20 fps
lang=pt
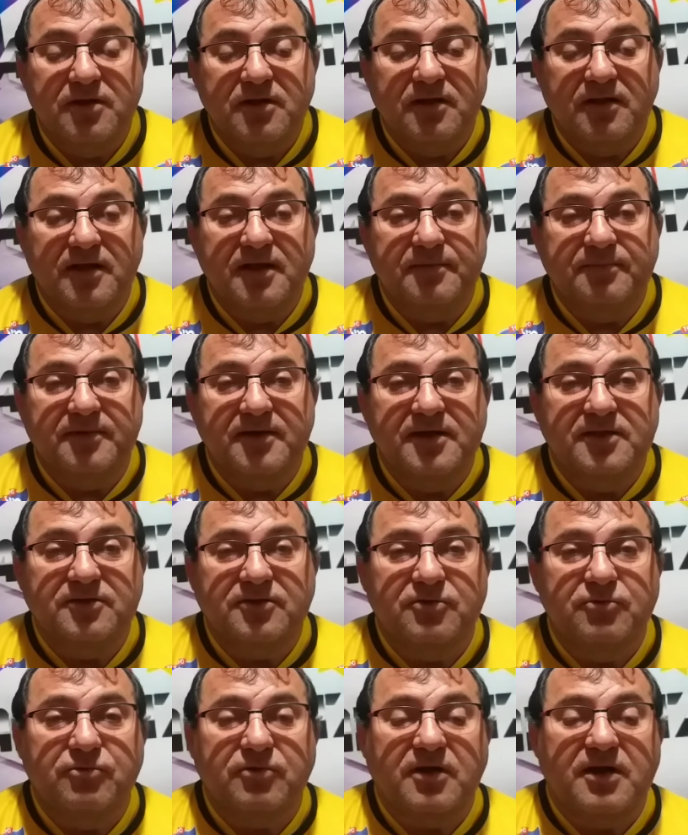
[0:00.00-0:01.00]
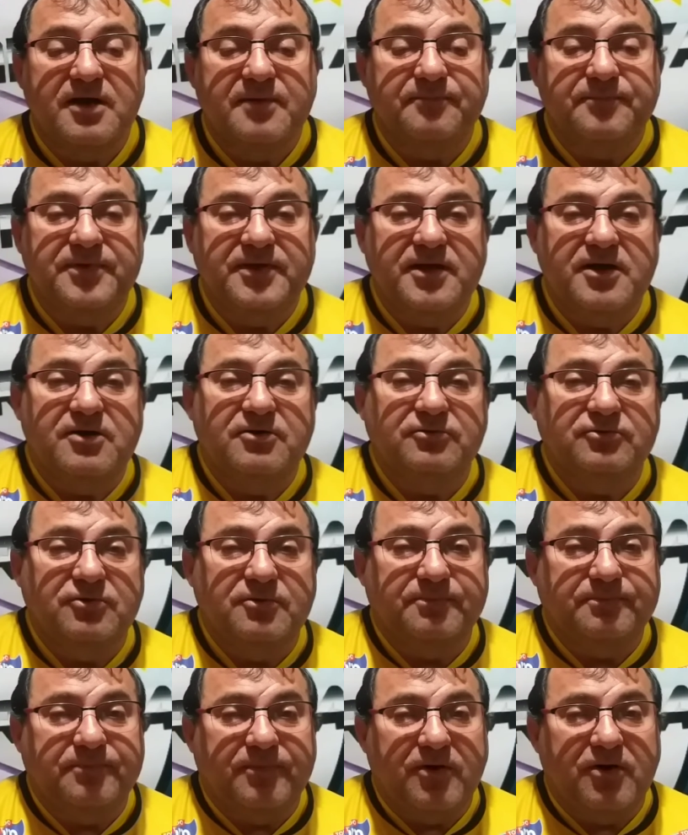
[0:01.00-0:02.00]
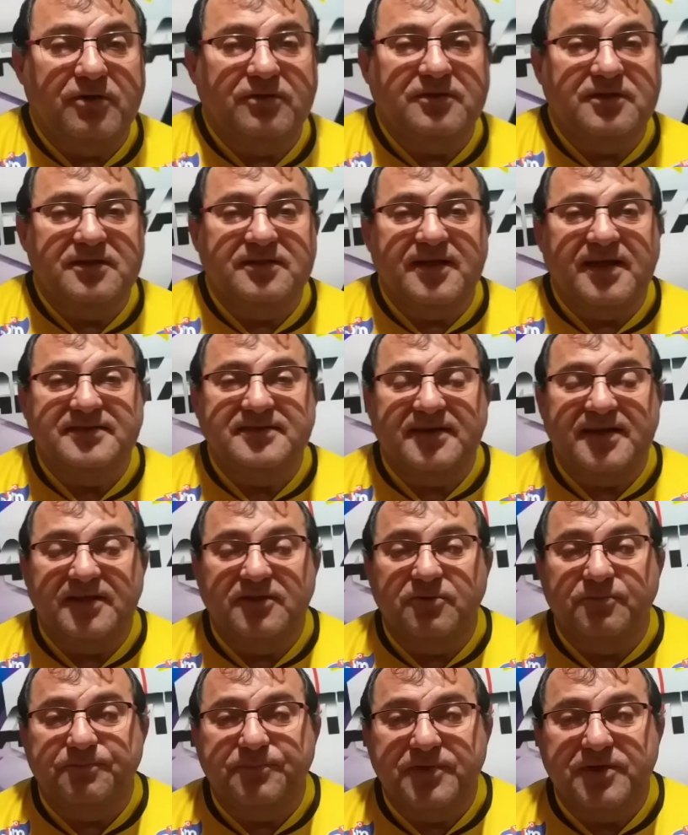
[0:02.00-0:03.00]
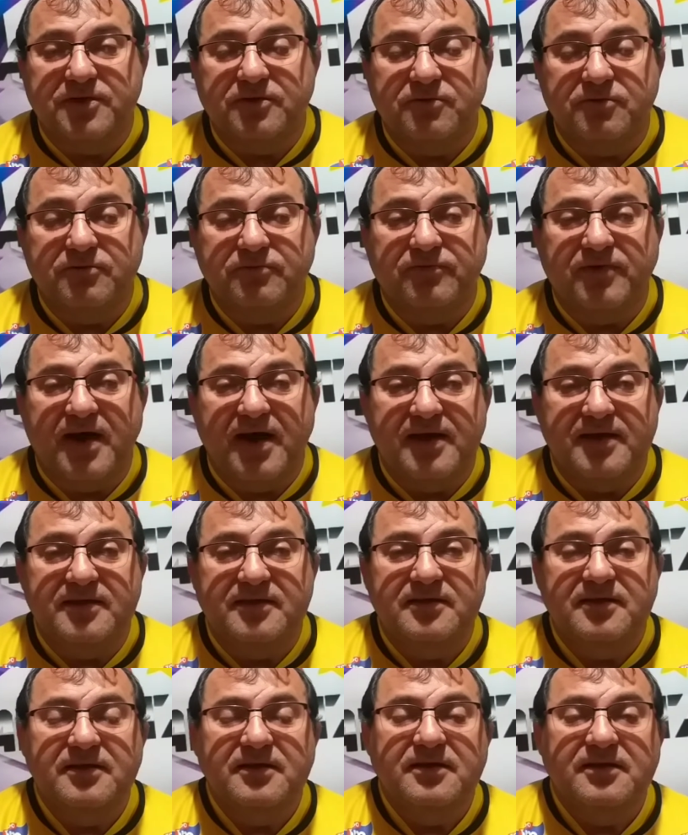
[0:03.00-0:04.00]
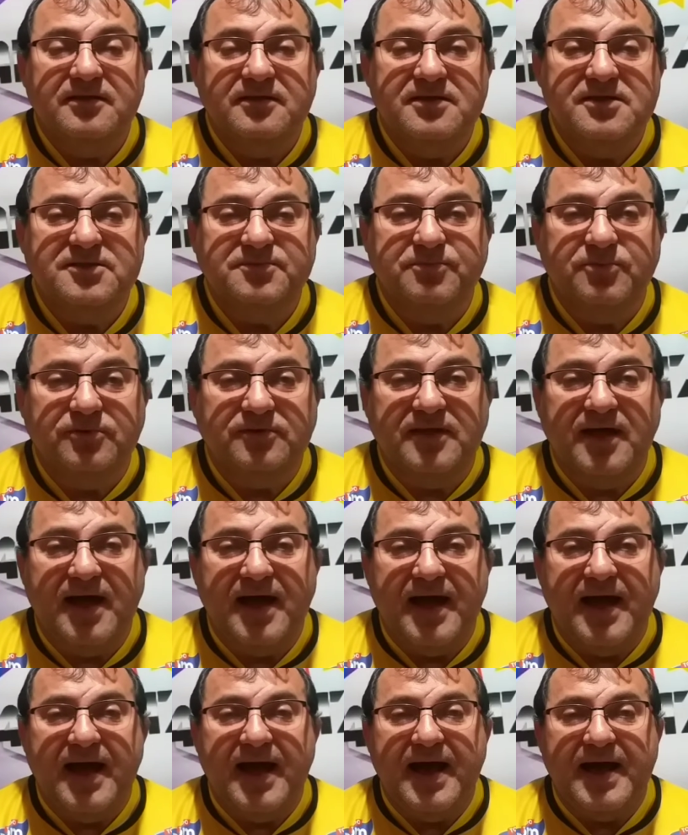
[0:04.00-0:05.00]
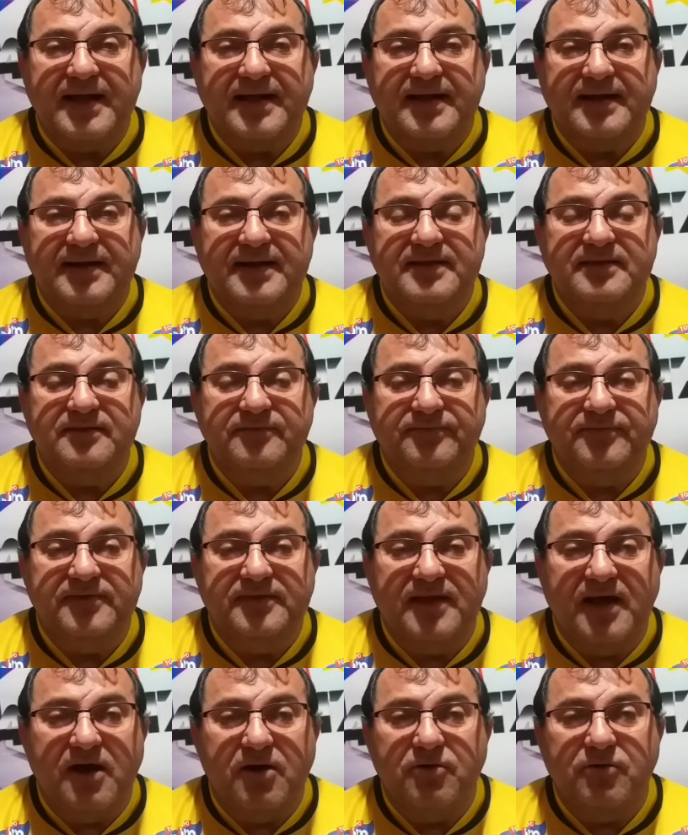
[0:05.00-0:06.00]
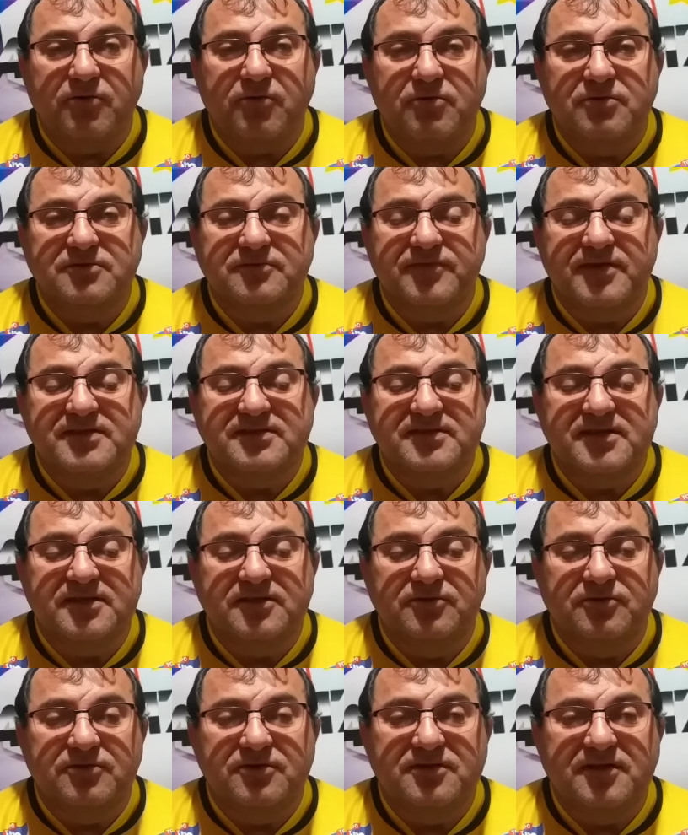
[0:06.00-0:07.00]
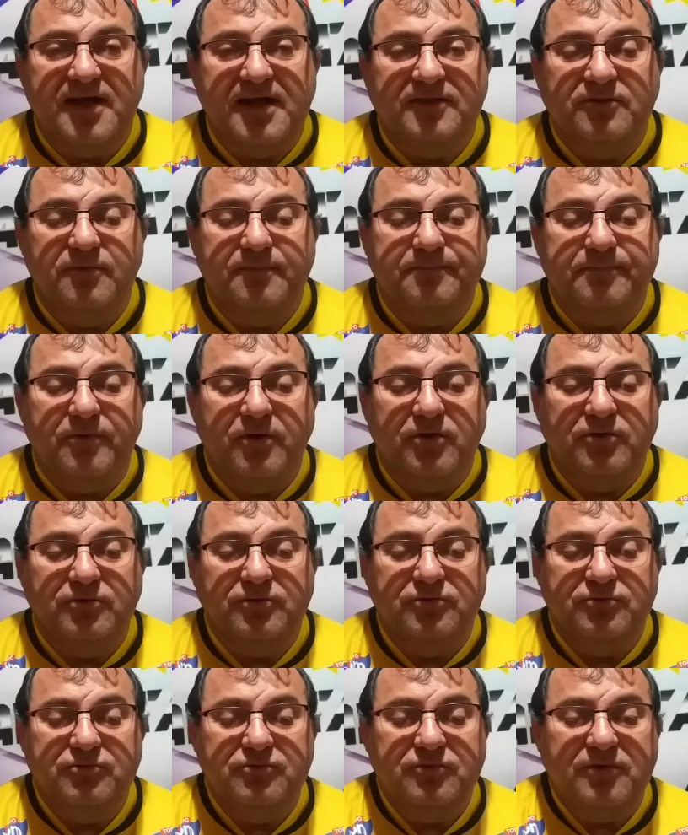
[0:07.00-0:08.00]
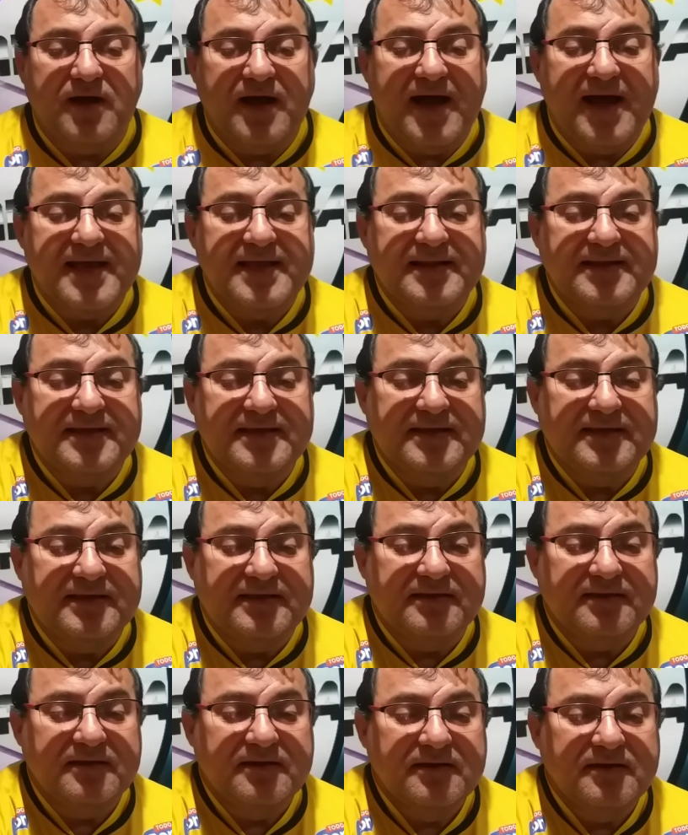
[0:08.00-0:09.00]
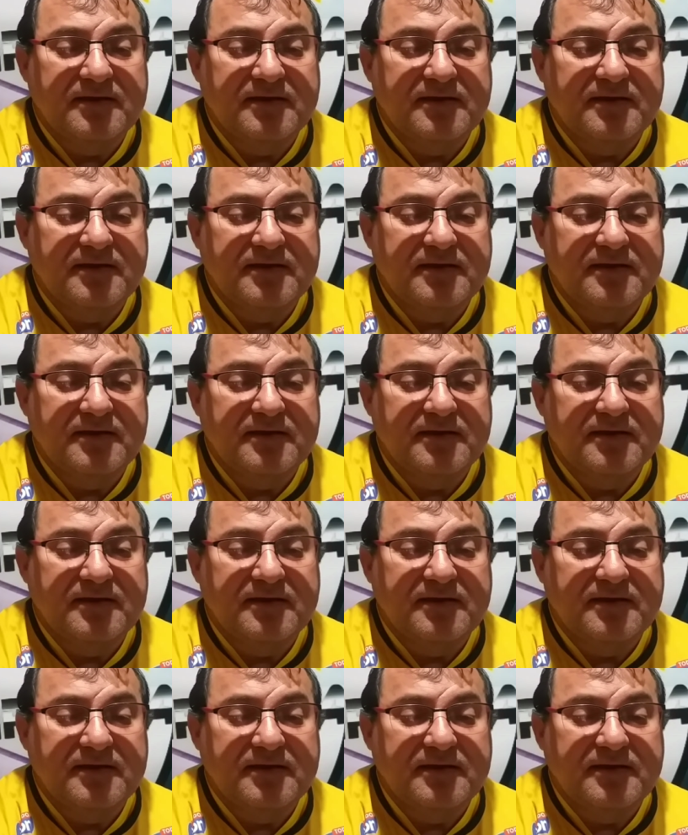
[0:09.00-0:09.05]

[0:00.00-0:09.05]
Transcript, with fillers: Lembrando que o campeão do Polo de Nazaré do Pico vai disputar a grande final com os vencedores lá do Polo do Airi.